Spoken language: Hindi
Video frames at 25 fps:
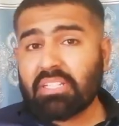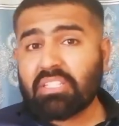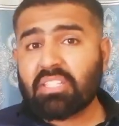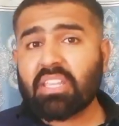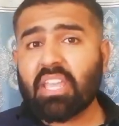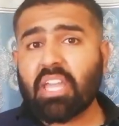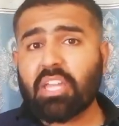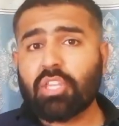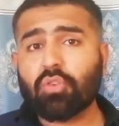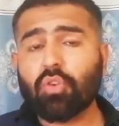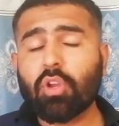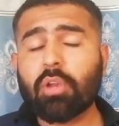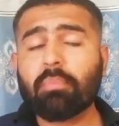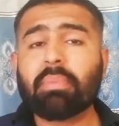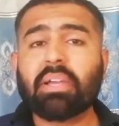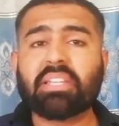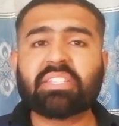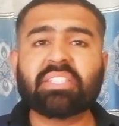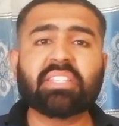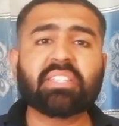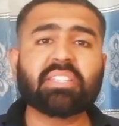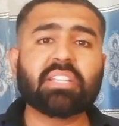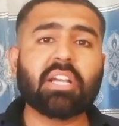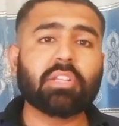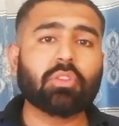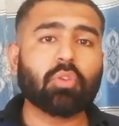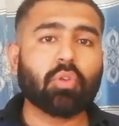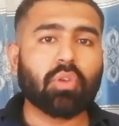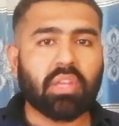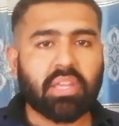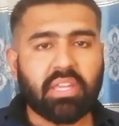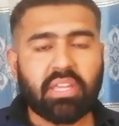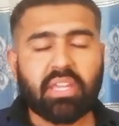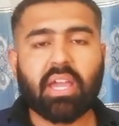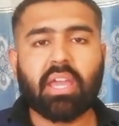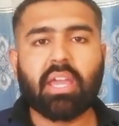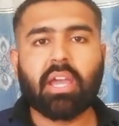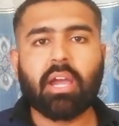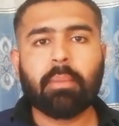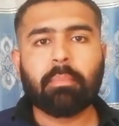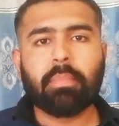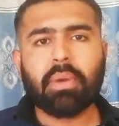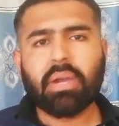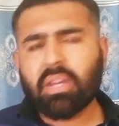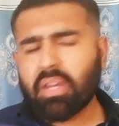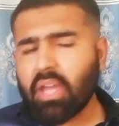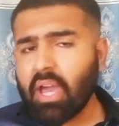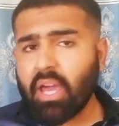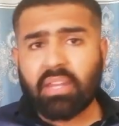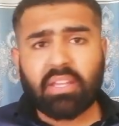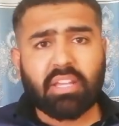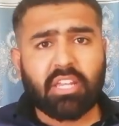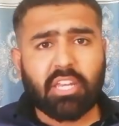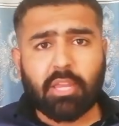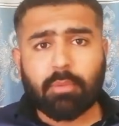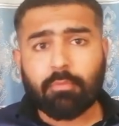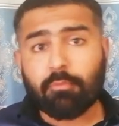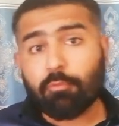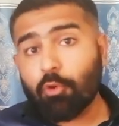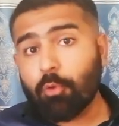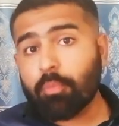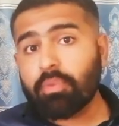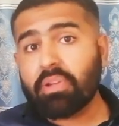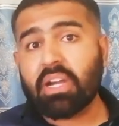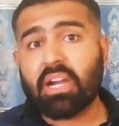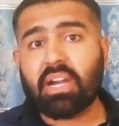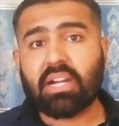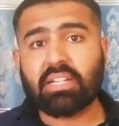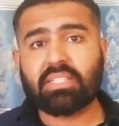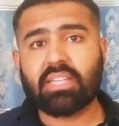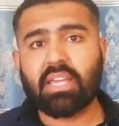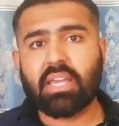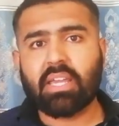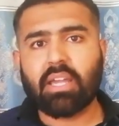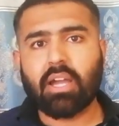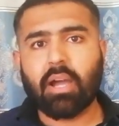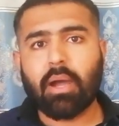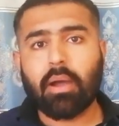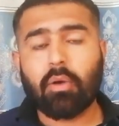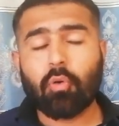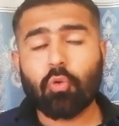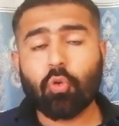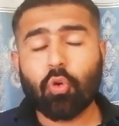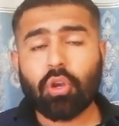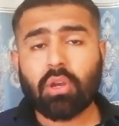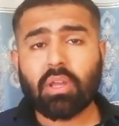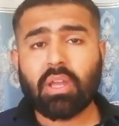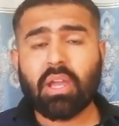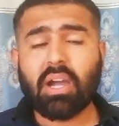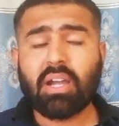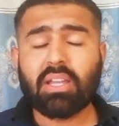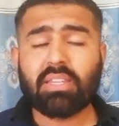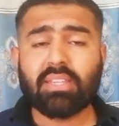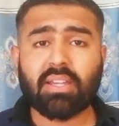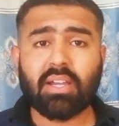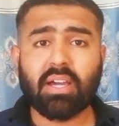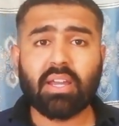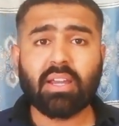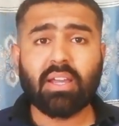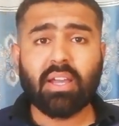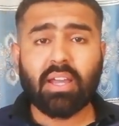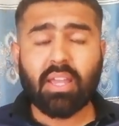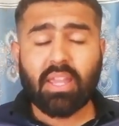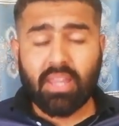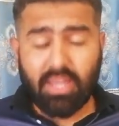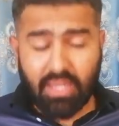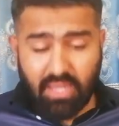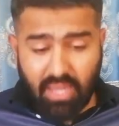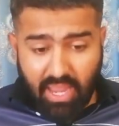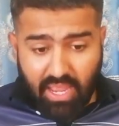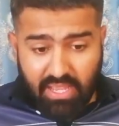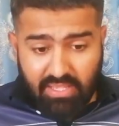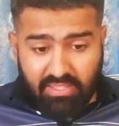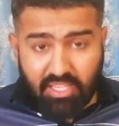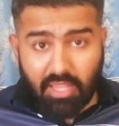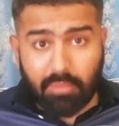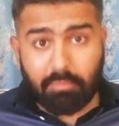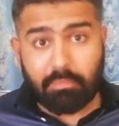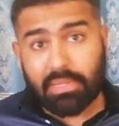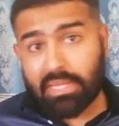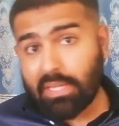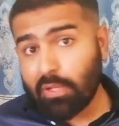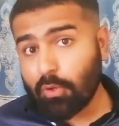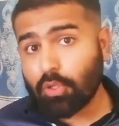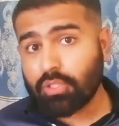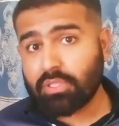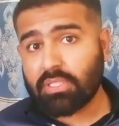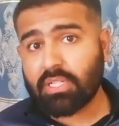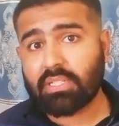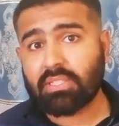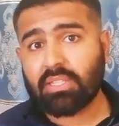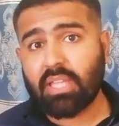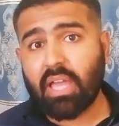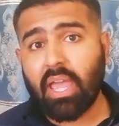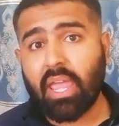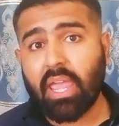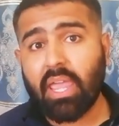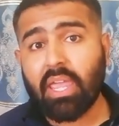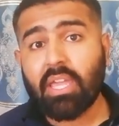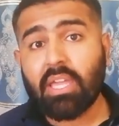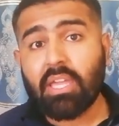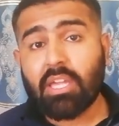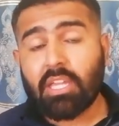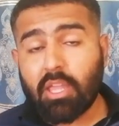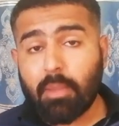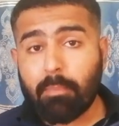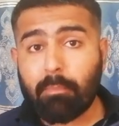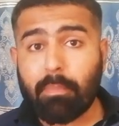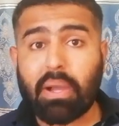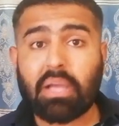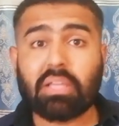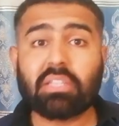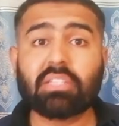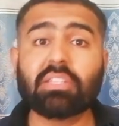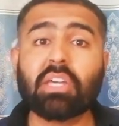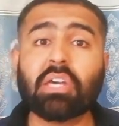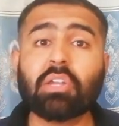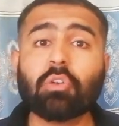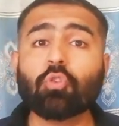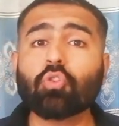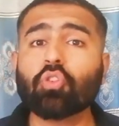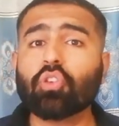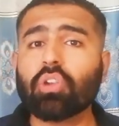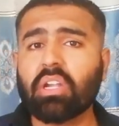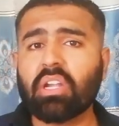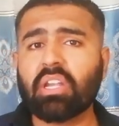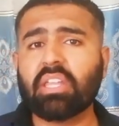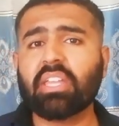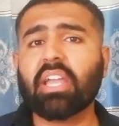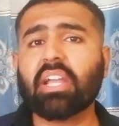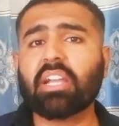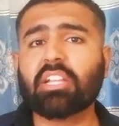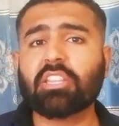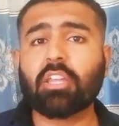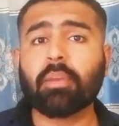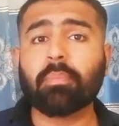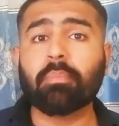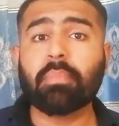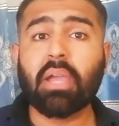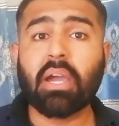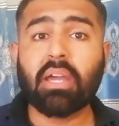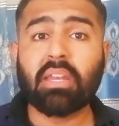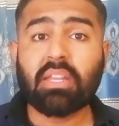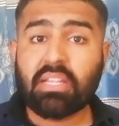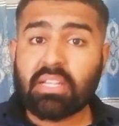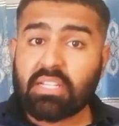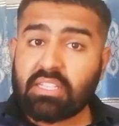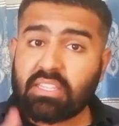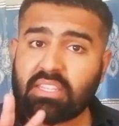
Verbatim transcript: स्केजुअल मैचेस का तो नहीं आया मगर अनकरीब वो भी आ जाएगा और कहा जा रहा है कि ऐसा भी हो सकता है कि पाकिस्तान और इंडिया के दरमियान